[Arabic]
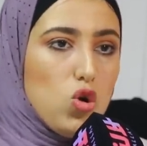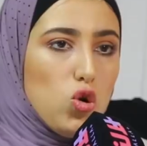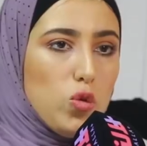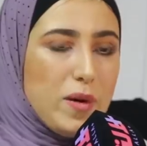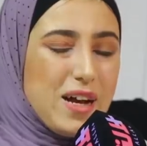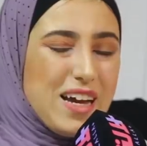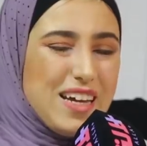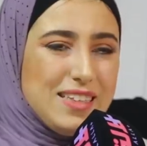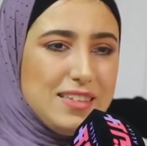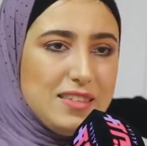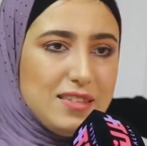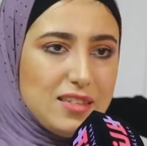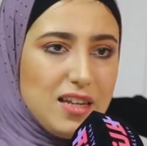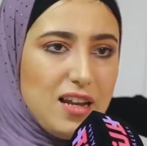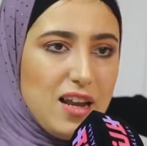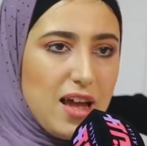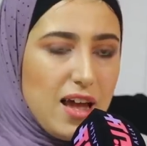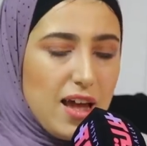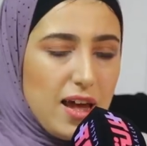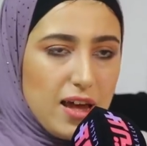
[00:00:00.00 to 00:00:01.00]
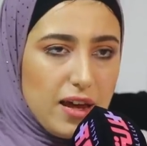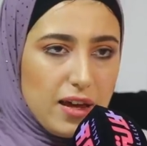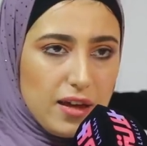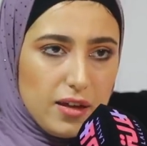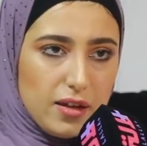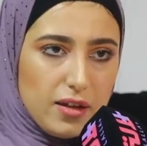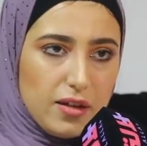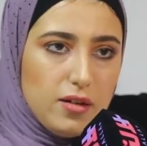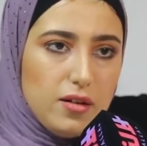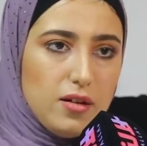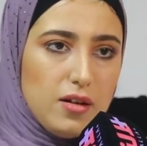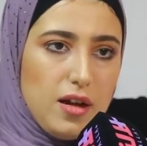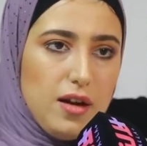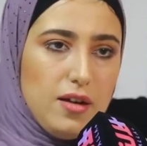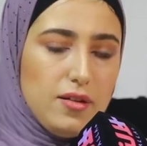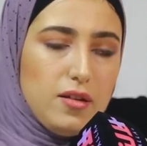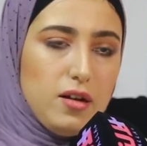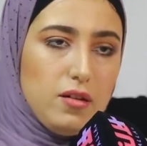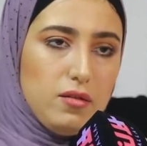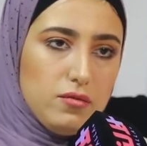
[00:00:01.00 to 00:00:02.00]
وبقيت تل اخر
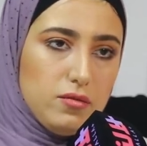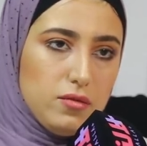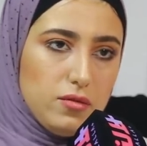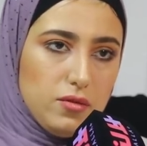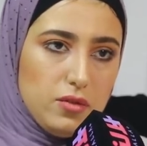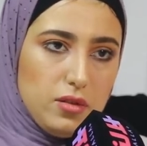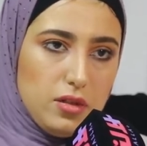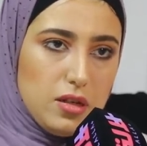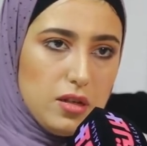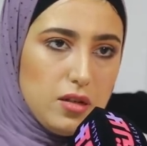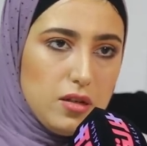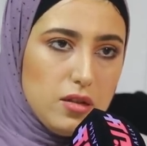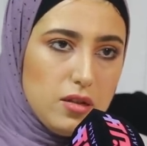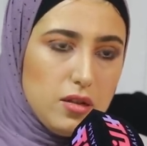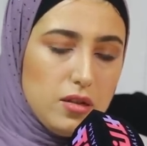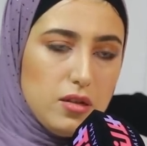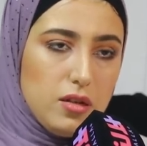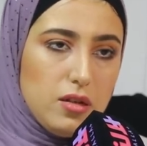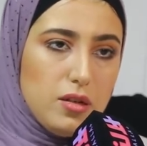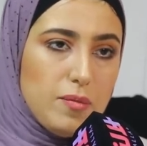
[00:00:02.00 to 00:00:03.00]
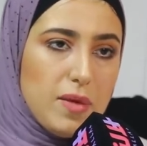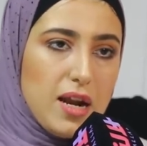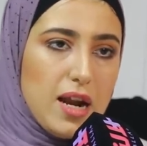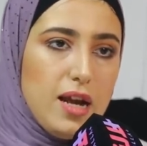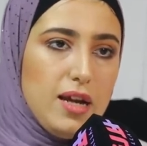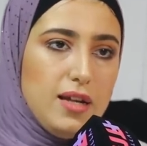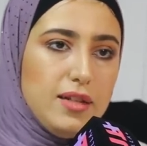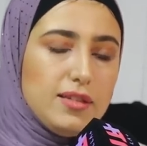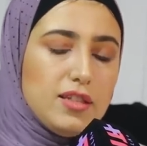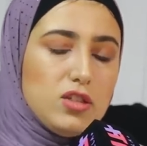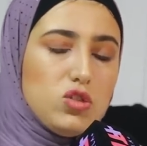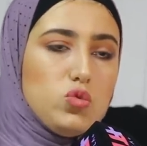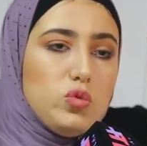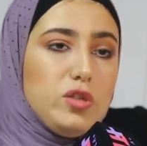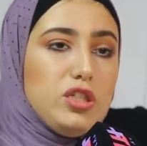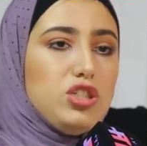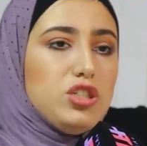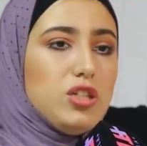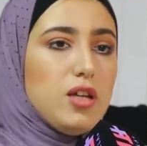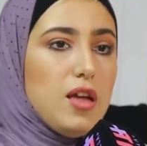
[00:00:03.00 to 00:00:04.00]
لحظه لمراحل
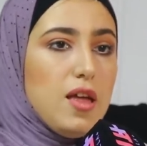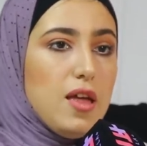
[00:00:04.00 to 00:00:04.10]
التتويج